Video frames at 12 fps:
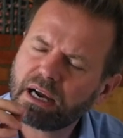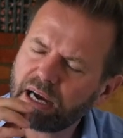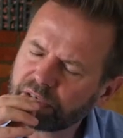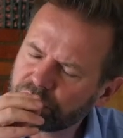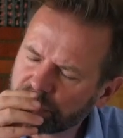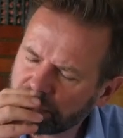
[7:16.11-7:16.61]

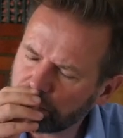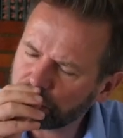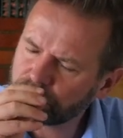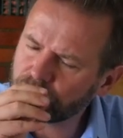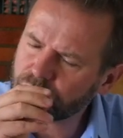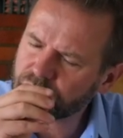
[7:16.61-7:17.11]
a gdzieś na
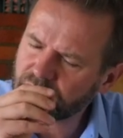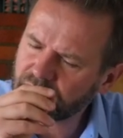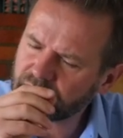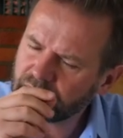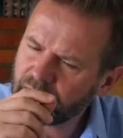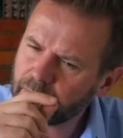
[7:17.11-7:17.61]

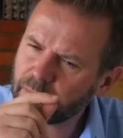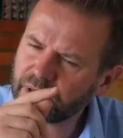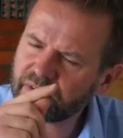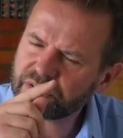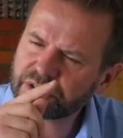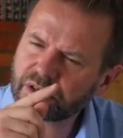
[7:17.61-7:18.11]
poduszce
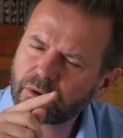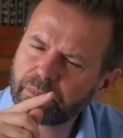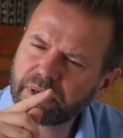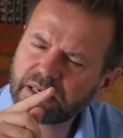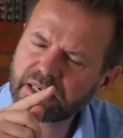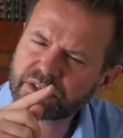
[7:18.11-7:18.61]
pojawia się
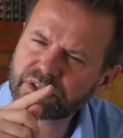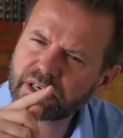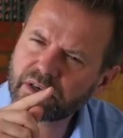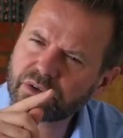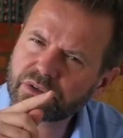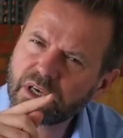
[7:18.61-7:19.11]
kropelka
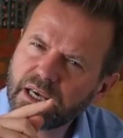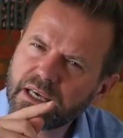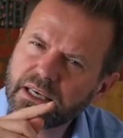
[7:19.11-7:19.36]
czegoś